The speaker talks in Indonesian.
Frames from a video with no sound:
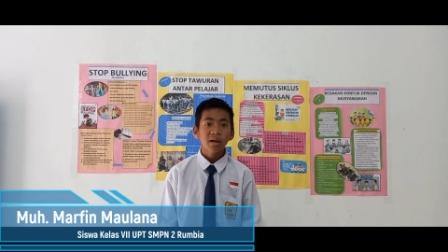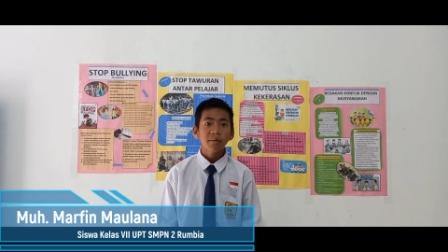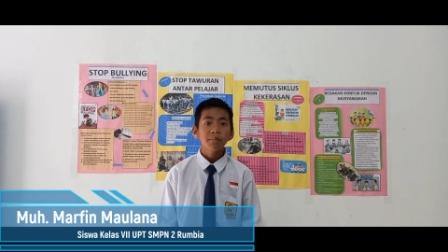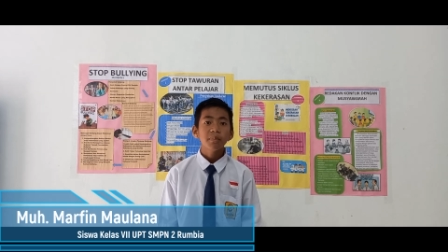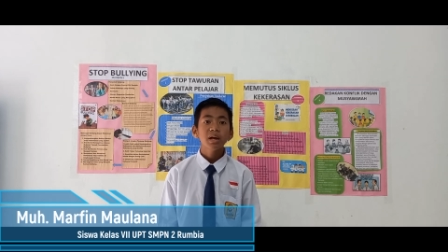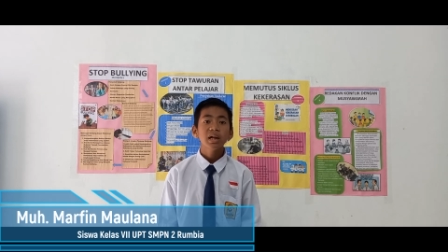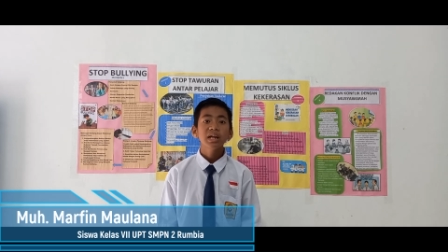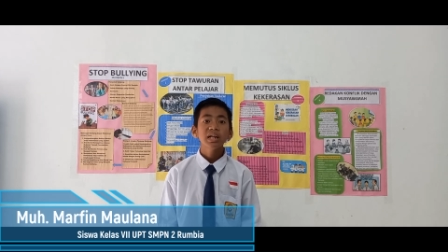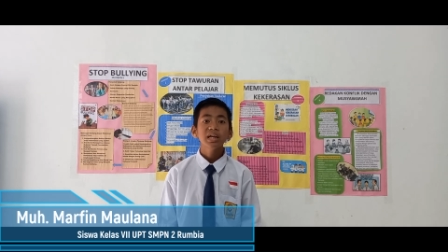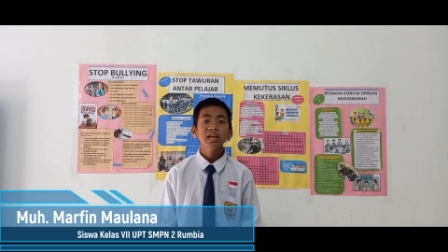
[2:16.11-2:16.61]

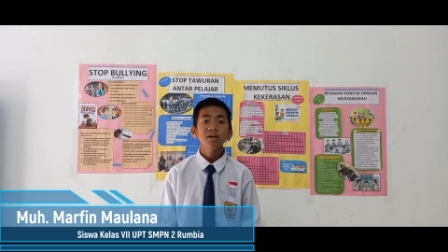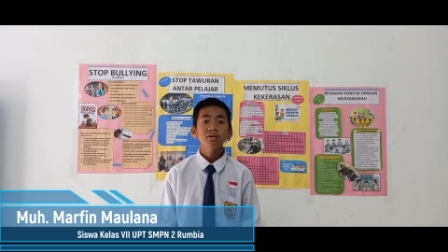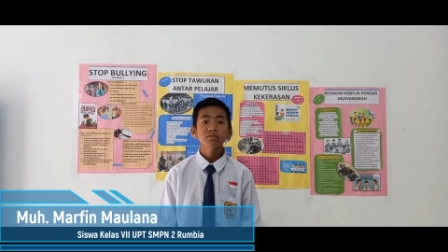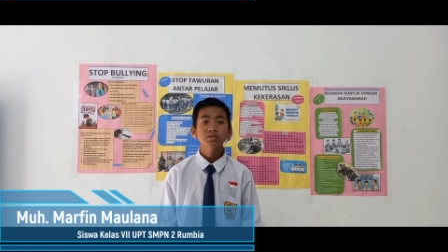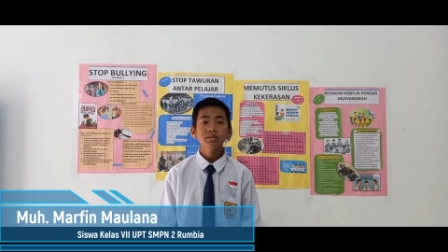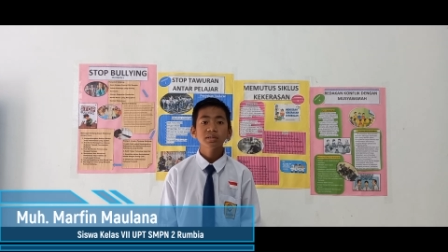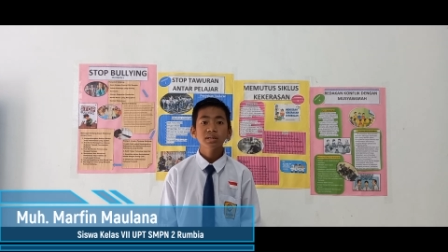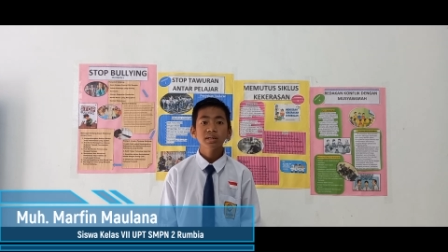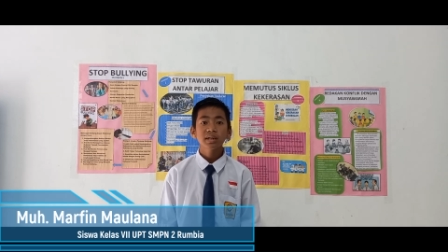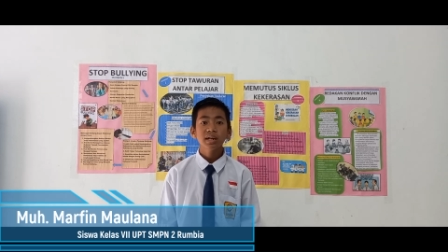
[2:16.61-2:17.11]
Beliau
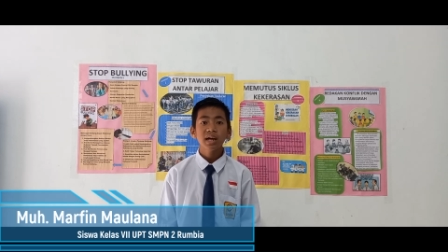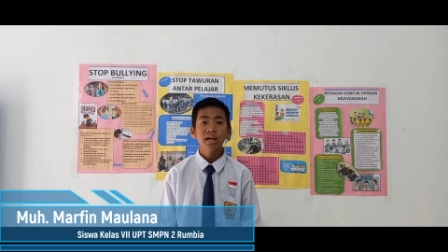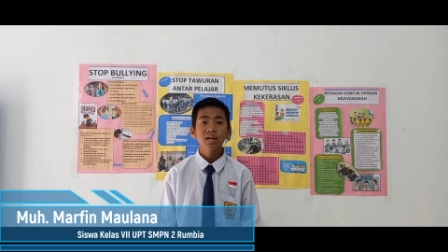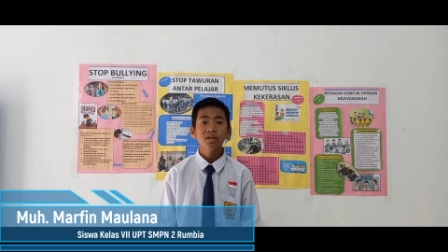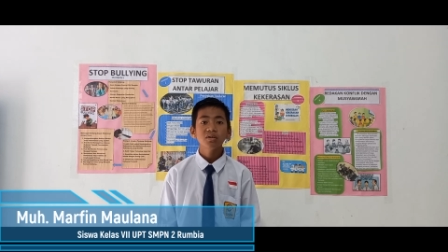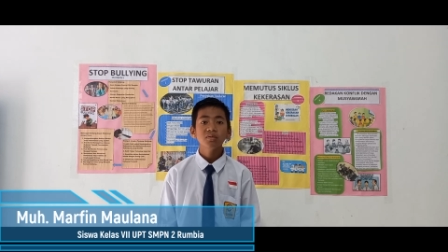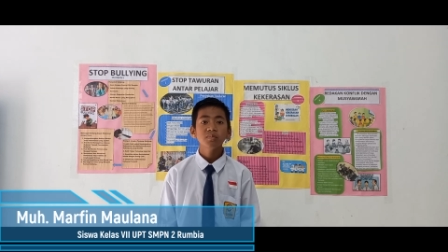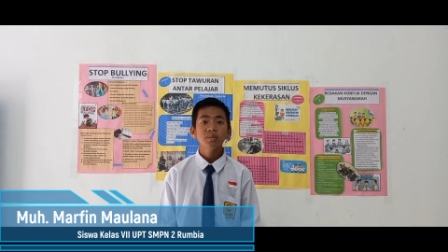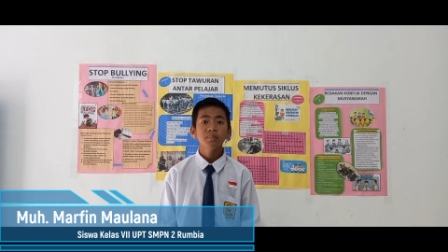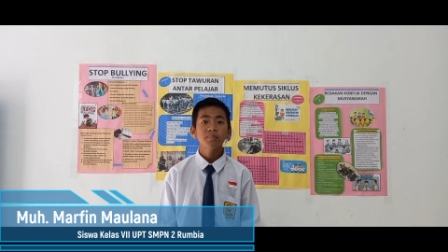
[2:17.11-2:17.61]

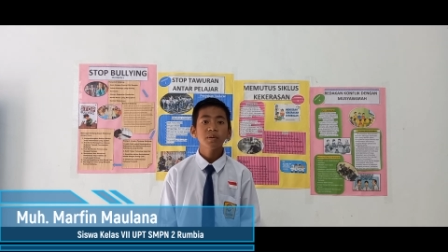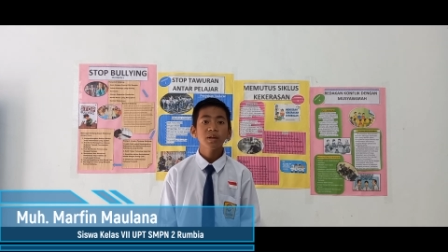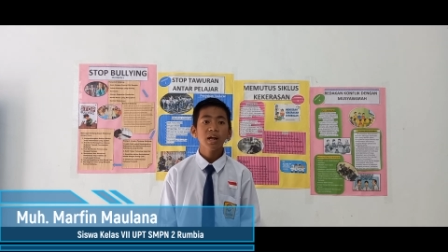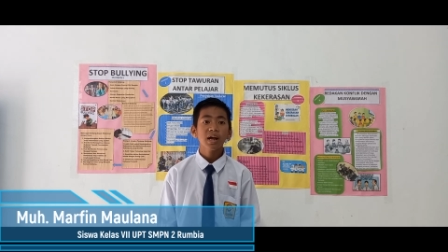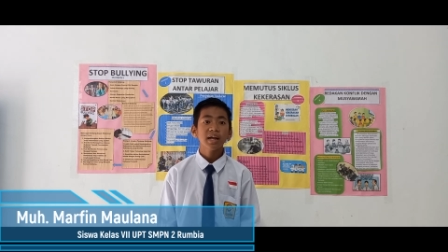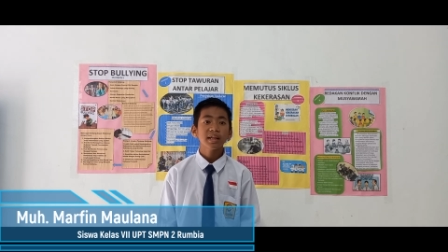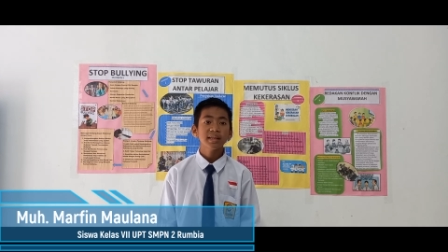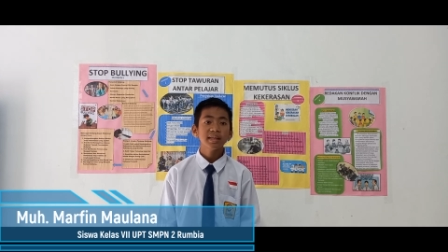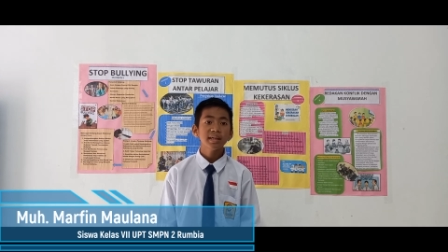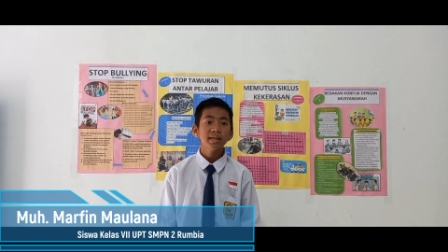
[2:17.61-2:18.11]
selalu
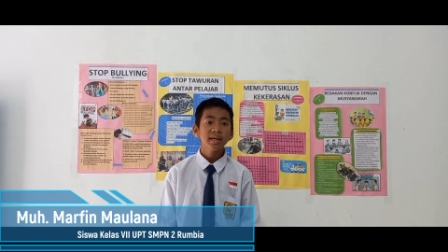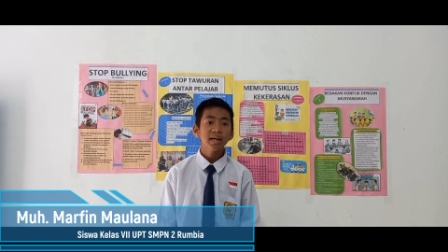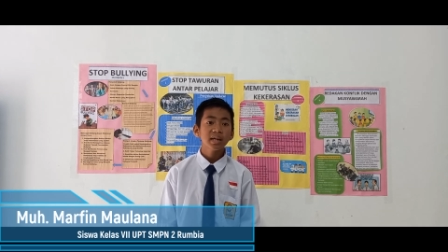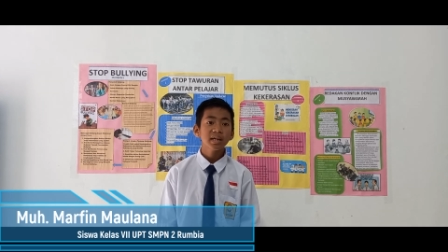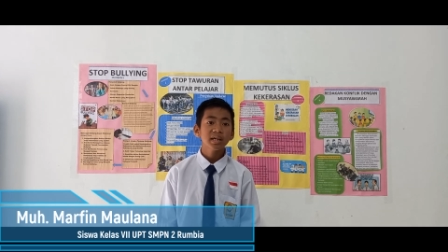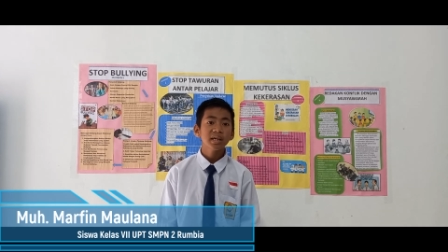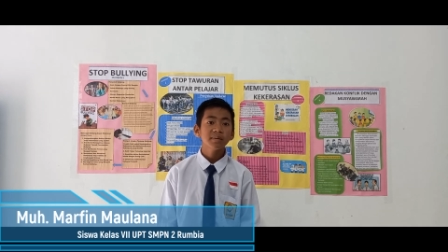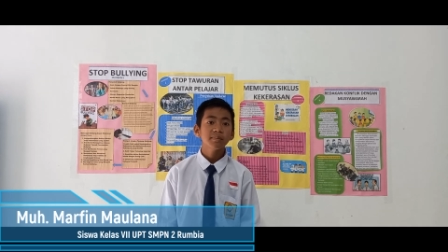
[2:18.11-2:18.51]
memperhatikan